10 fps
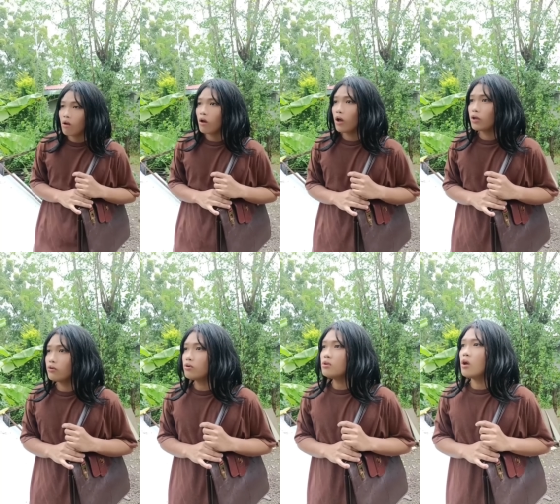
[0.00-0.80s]

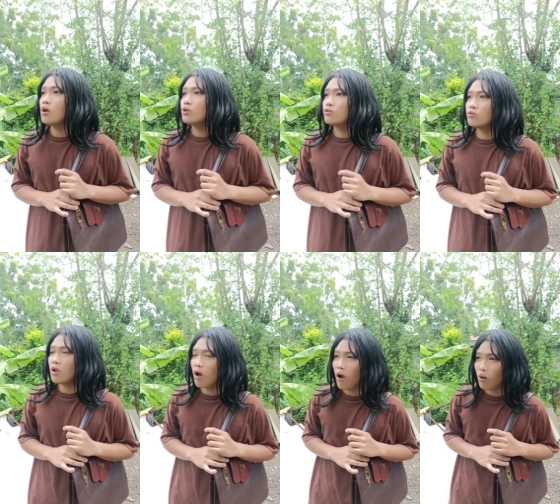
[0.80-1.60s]
Ayun, doon na
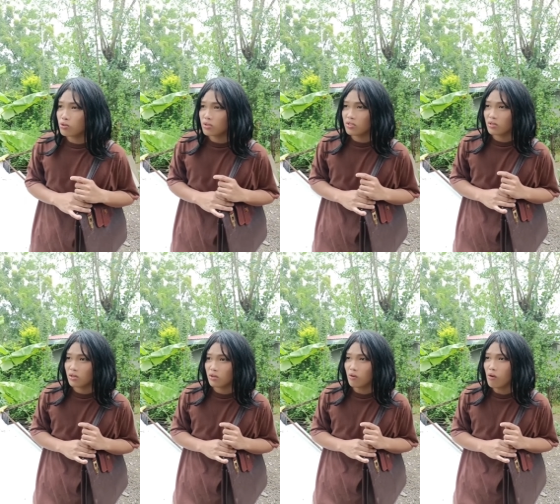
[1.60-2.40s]
lang ako
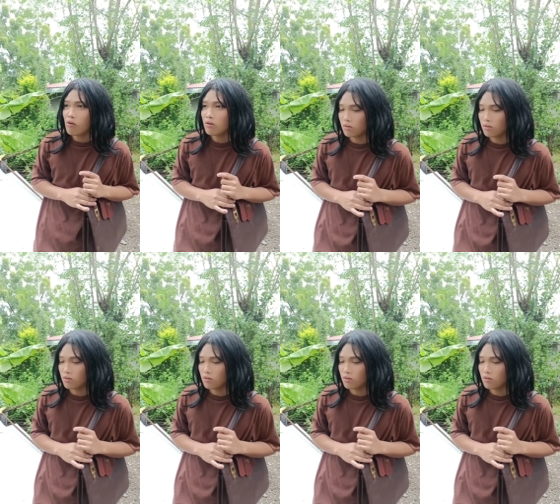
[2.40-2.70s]
sisilong.